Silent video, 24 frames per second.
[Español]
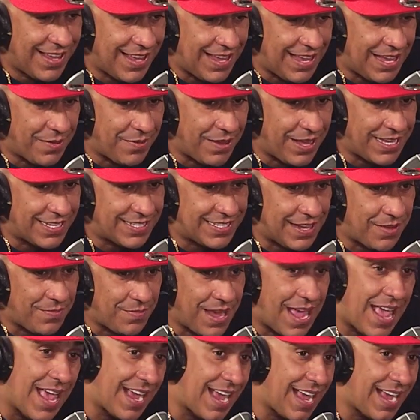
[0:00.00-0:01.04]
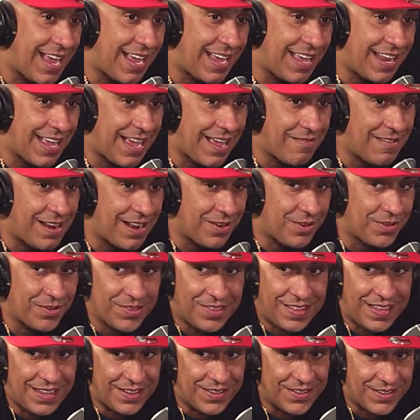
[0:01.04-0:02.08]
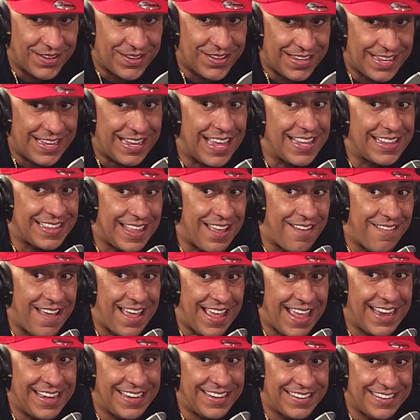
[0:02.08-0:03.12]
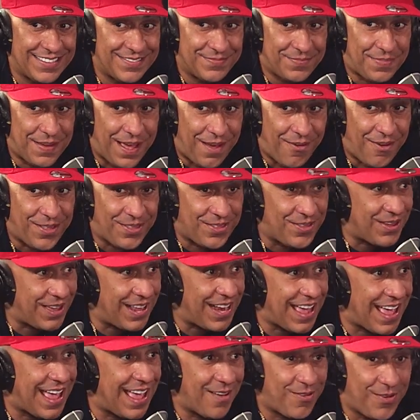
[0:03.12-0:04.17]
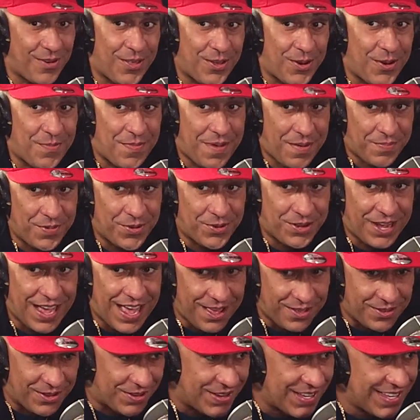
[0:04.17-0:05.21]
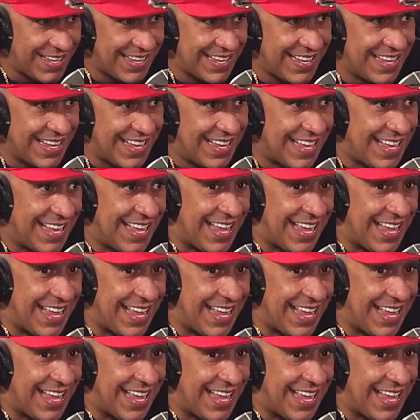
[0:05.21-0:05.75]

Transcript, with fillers: Y me dicen, ven acá que quieren hablar contigo. Y estaba él, para cuando era uno de los más buscados. Mm.